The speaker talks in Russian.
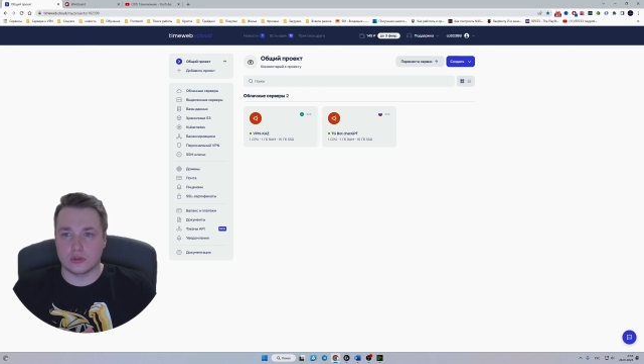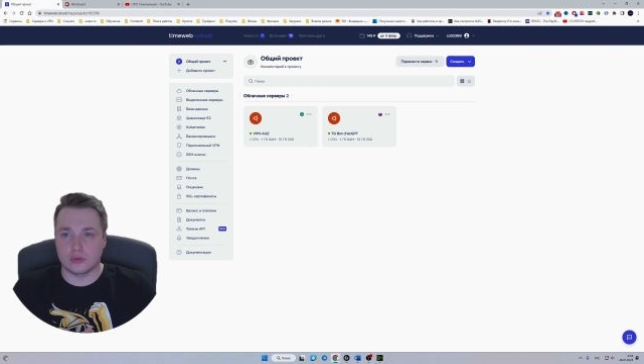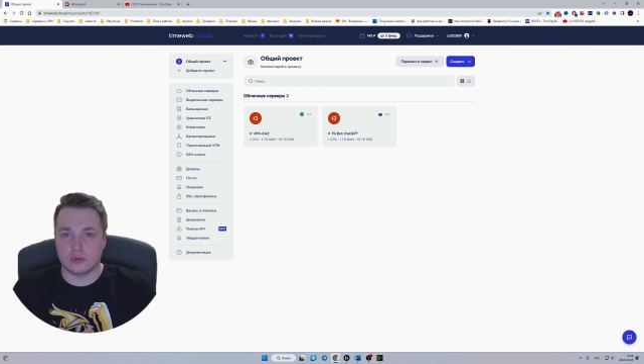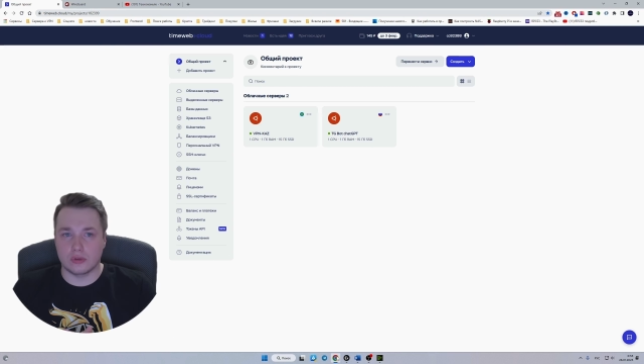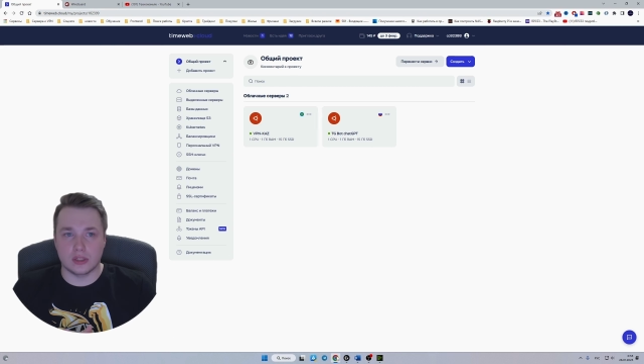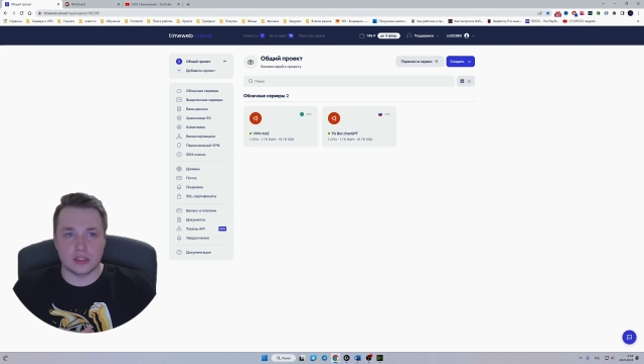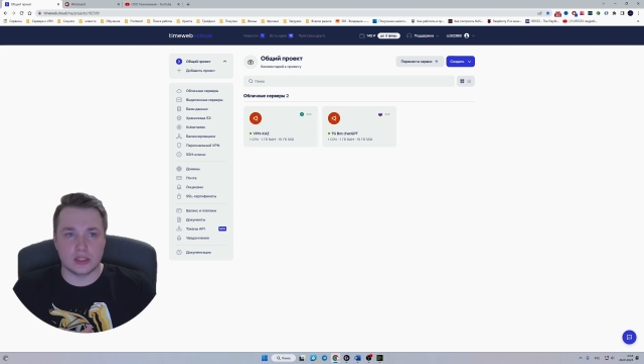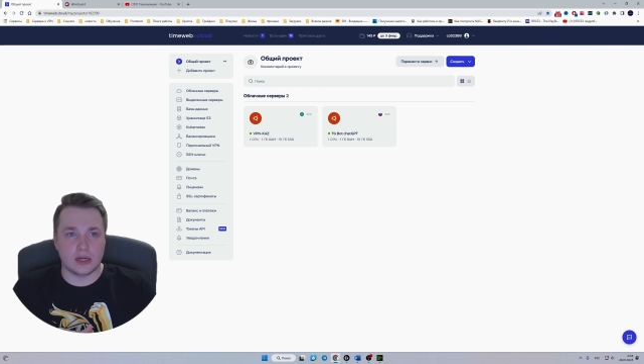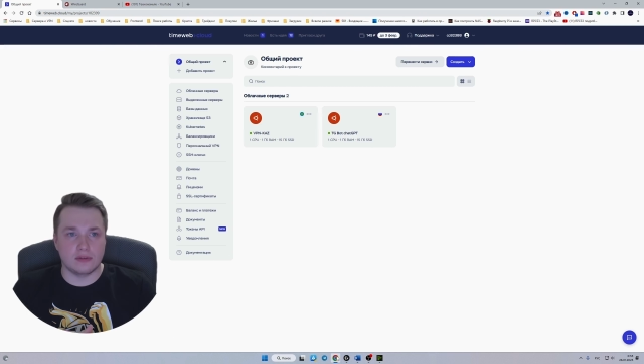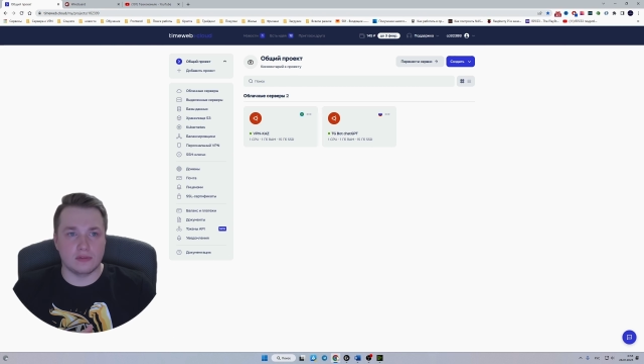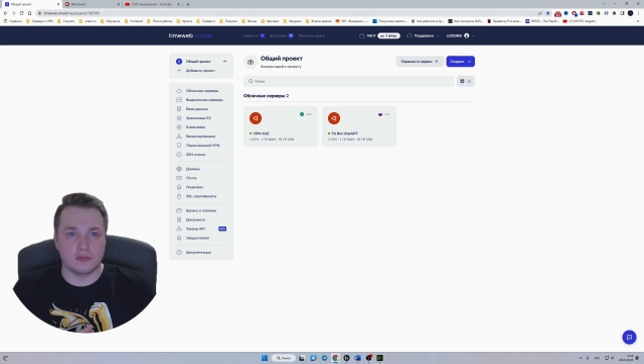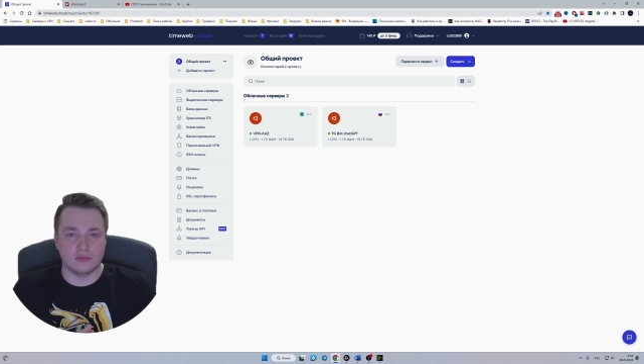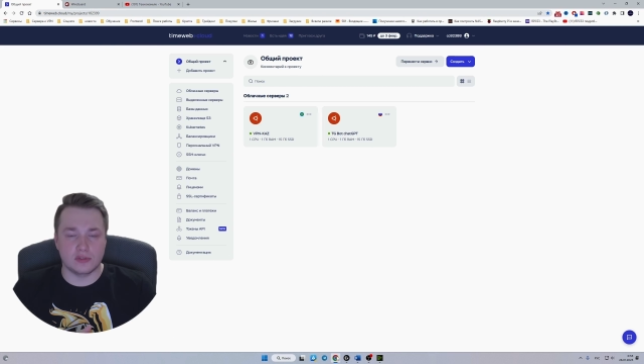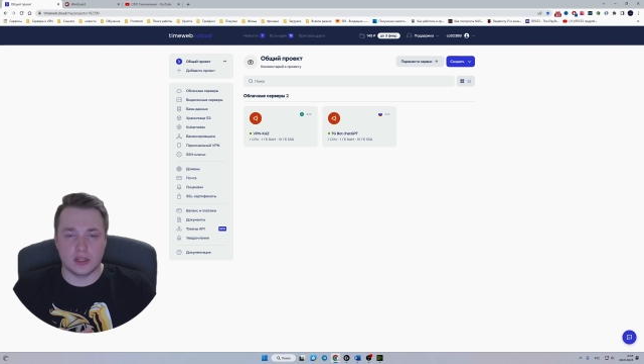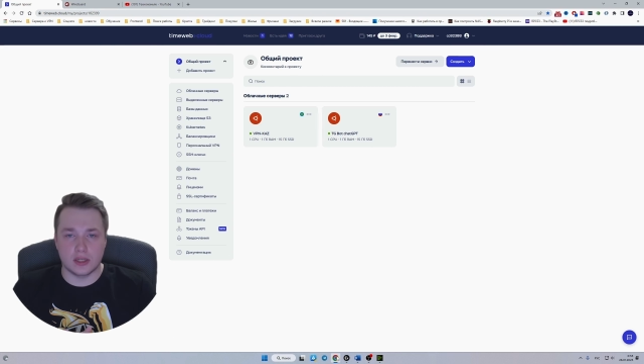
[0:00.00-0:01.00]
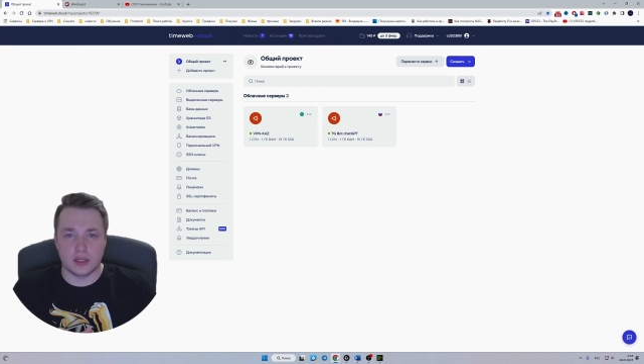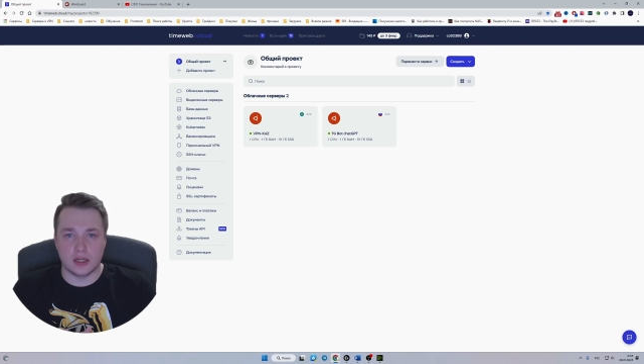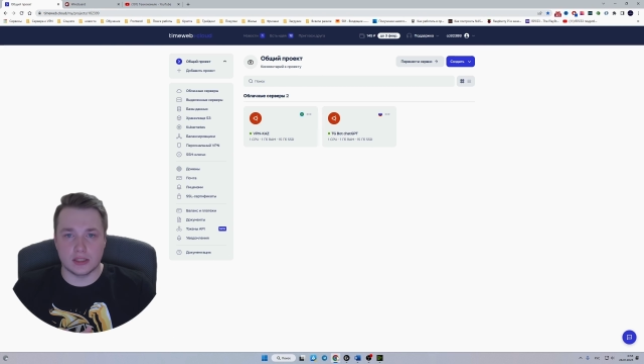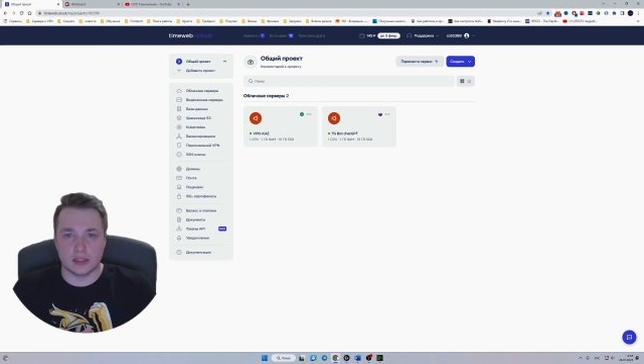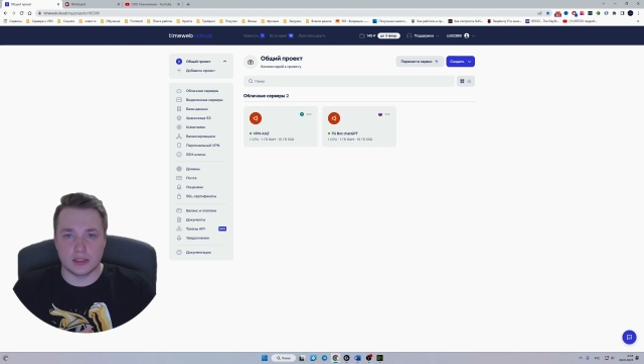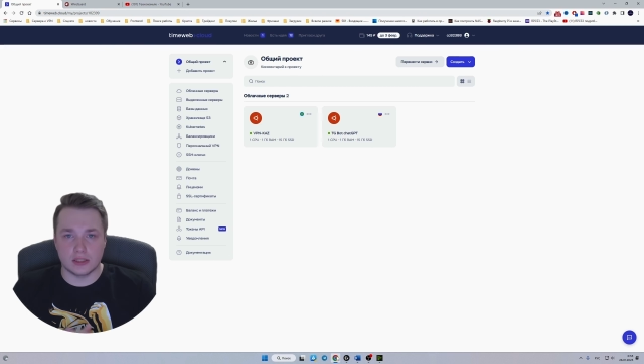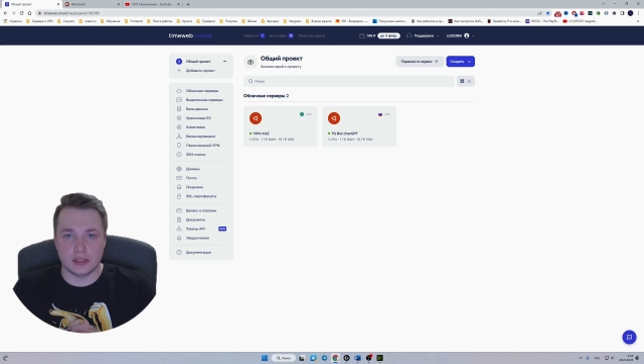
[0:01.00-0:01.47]
что я сравнивал всякие
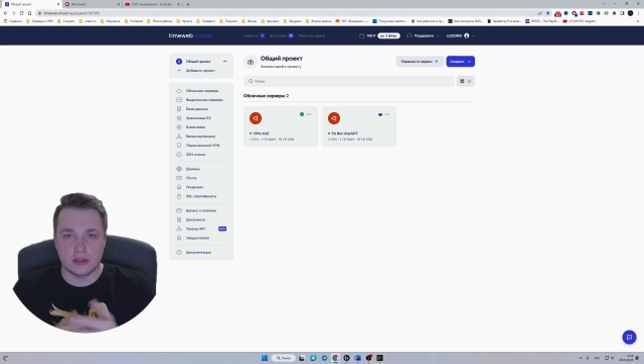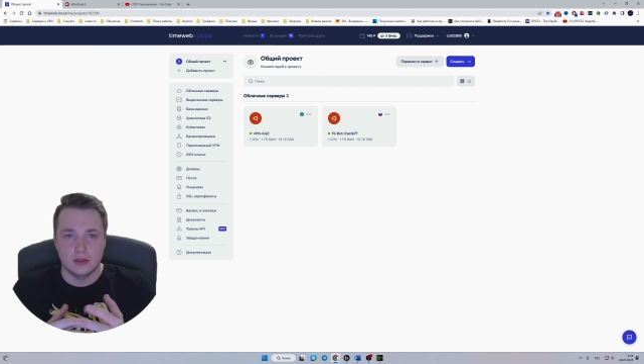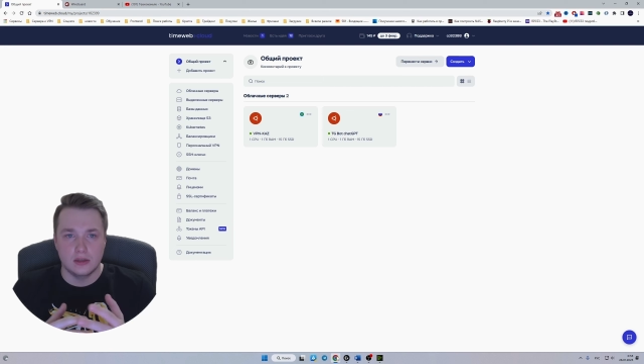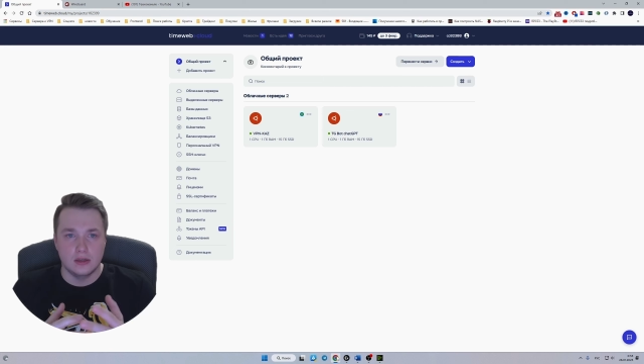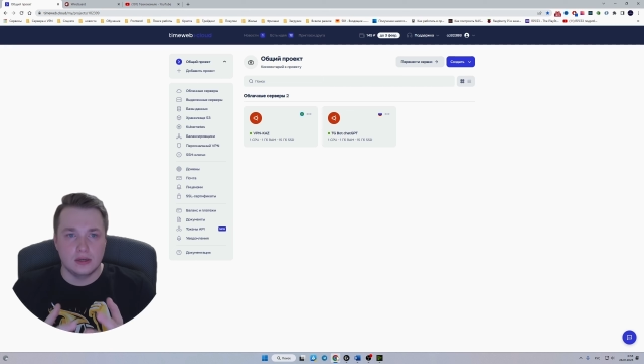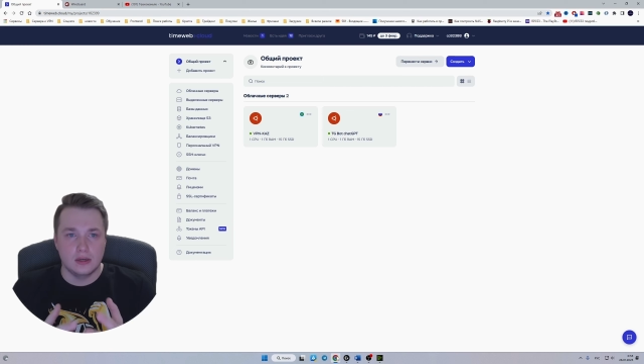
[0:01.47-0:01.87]
разные